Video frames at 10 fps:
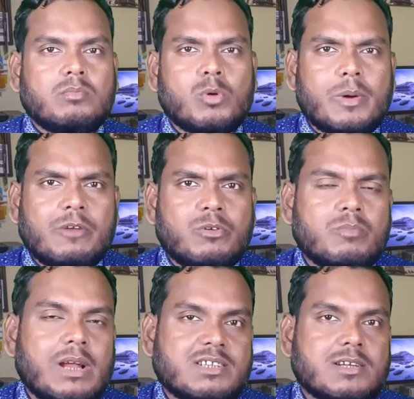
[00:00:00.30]
মোবাইল ফোন
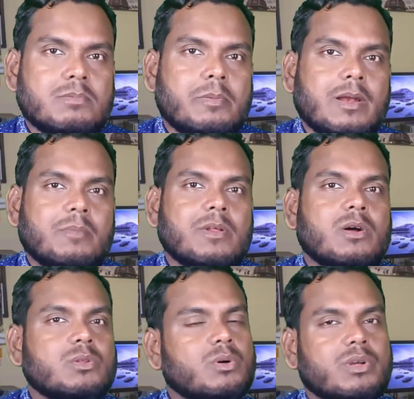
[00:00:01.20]
ব্লাস্টের ব্যাপারে আপনারা
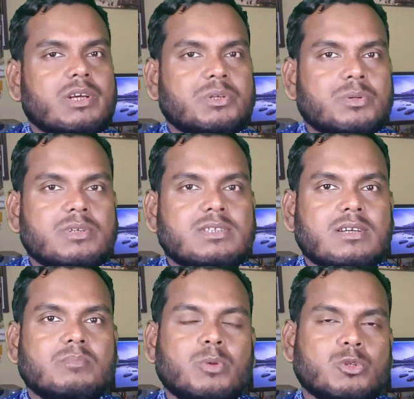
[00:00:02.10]
হয়তো অনেকেই শুনেছেন
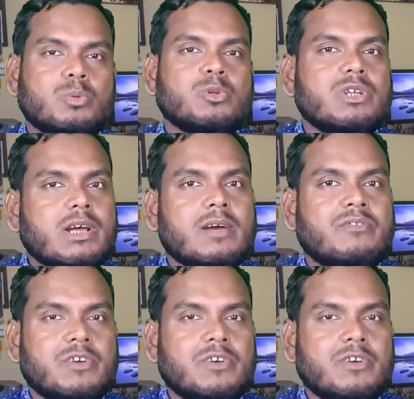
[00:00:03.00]
পত্রপত্রিকায়